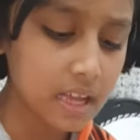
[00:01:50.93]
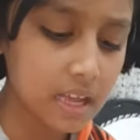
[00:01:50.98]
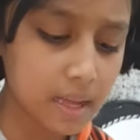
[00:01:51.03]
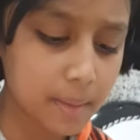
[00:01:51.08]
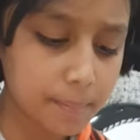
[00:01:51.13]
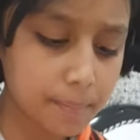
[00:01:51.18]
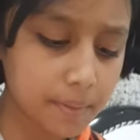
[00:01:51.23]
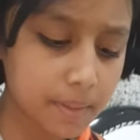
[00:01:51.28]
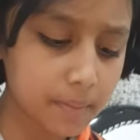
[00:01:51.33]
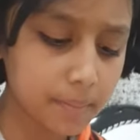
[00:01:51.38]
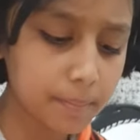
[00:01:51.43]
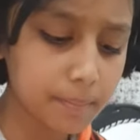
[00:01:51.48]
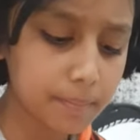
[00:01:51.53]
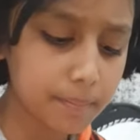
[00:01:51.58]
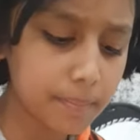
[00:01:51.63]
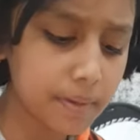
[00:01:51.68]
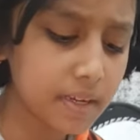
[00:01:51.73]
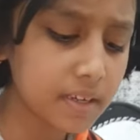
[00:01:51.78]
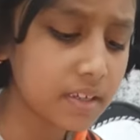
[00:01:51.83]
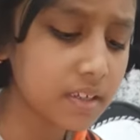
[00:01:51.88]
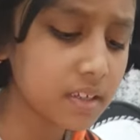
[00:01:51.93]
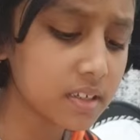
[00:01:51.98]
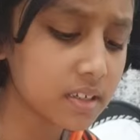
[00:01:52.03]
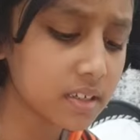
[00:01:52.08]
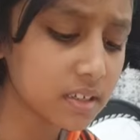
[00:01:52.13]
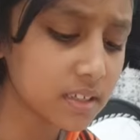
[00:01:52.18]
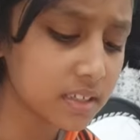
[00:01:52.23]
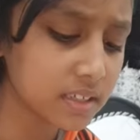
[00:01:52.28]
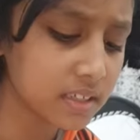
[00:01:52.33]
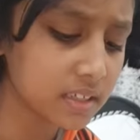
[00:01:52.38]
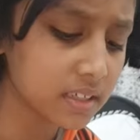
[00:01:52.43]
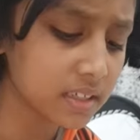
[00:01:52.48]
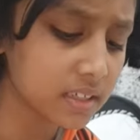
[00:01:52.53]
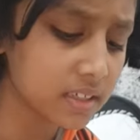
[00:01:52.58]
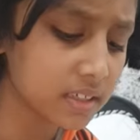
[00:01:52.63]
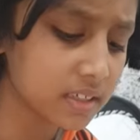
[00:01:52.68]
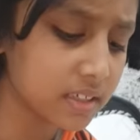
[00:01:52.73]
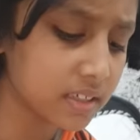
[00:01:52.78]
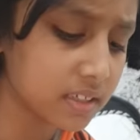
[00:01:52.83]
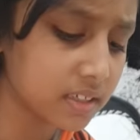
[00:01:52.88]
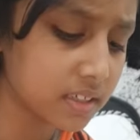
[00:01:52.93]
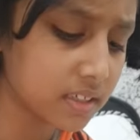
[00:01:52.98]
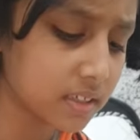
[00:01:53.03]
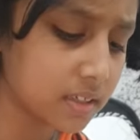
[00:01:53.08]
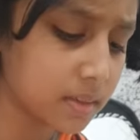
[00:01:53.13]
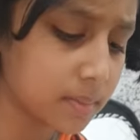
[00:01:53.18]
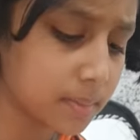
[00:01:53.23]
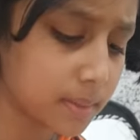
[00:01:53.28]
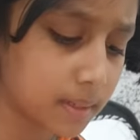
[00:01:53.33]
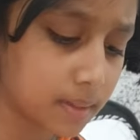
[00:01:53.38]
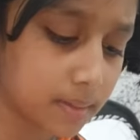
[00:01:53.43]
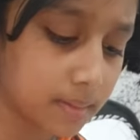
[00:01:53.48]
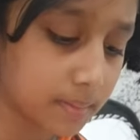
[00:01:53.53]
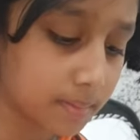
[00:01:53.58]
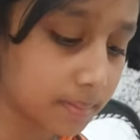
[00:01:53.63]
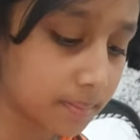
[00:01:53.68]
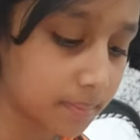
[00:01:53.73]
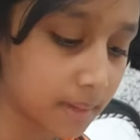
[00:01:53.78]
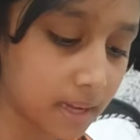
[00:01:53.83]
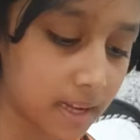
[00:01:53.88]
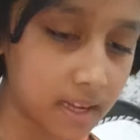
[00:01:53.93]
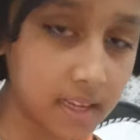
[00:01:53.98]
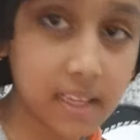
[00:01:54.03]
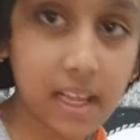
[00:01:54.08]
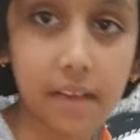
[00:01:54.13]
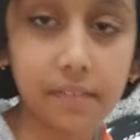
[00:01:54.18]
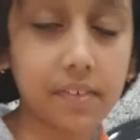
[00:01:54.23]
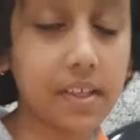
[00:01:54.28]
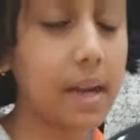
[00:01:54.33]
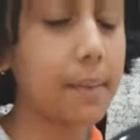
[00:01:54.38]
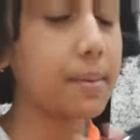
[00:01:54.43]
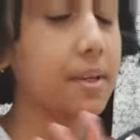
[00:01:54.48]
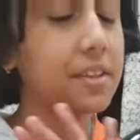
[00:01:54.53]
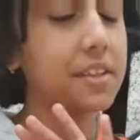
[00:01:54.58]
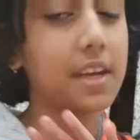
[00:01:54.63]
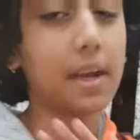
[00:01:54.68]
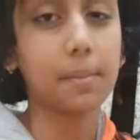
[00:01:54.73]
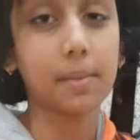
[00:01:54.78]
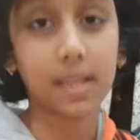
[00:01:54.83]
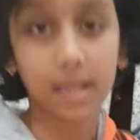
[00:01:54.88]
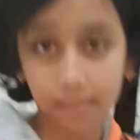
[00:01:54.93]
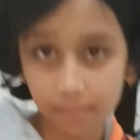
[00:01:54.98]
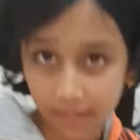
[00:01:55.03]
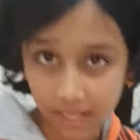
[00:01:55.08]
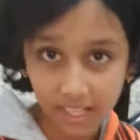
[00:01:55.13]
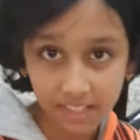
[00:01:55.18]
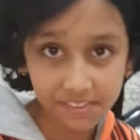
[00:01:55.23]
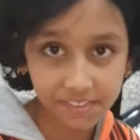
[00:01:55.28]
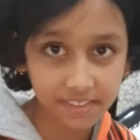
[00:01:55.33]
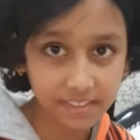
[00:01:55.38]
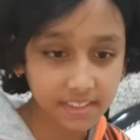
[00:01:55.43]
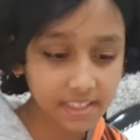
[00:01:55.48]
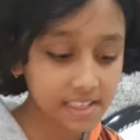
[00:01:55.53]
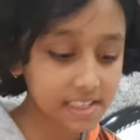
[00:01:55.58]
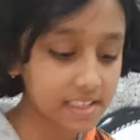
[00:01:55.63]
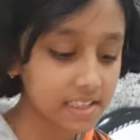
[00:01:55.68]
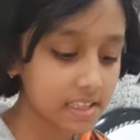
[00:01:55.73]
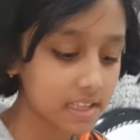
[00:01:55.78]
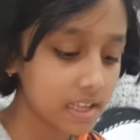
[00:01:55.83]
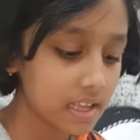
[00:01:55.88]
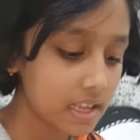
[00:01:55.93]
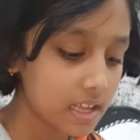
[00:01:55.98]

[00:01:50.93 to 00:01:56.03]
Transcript: हैप्पी बर्थडे डियर मम्मा या फिर आप किसी का भी नाम डाल सकते हैं